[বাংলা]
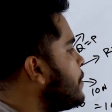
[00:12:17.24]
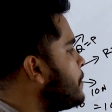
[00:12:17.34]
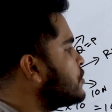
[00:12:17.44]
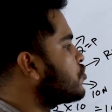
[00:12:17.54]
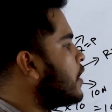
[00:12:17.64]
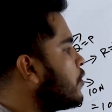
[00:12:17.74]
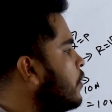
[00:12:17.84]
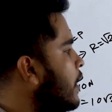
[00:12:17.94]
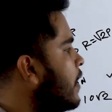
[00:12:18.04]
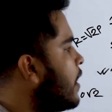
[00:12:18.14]
থ্রি পি স্কোয়ার
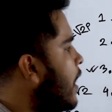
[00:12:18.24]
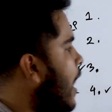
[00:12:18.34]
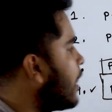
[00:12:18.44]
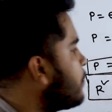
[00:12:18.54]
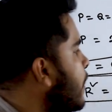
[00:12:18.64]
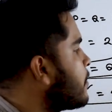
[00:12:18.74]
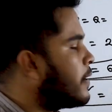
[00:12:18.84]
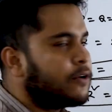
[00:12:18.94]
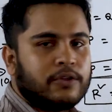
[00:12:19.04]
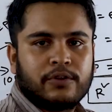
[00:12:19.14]
হলে আলফা এর
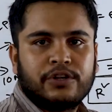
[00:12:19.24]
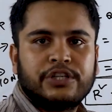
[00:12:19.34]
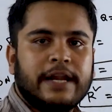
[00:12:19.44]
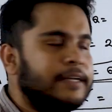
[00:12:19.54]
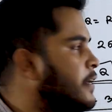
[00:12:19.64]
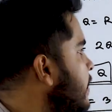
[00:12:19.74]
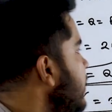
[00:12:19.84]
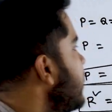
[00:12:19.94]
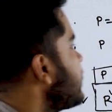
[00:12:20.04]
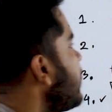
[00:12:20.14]
মান কত ষাট ডিগ্রি
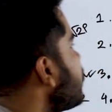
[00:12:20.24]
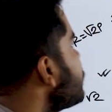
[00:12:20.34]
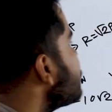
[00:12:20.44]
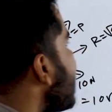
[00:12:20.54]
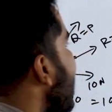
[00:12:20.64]
তাহলে তুমি যদি